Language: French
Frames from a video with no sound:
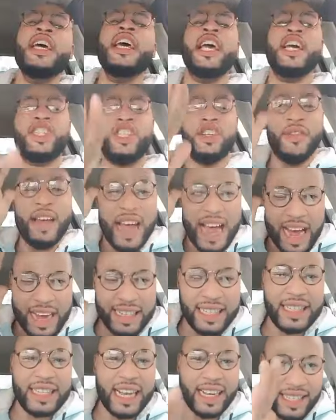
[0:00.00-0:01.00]
et je vais
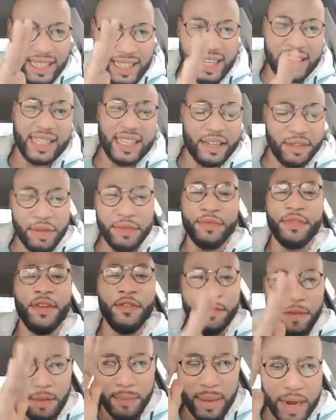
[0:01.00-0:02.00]
encenser cette
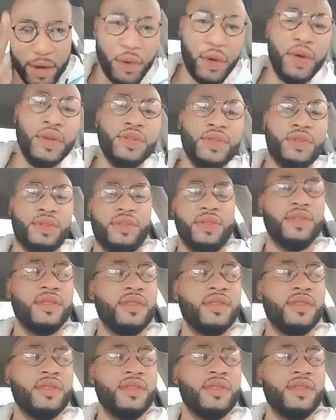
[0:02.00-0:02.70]
veuve malheureuse.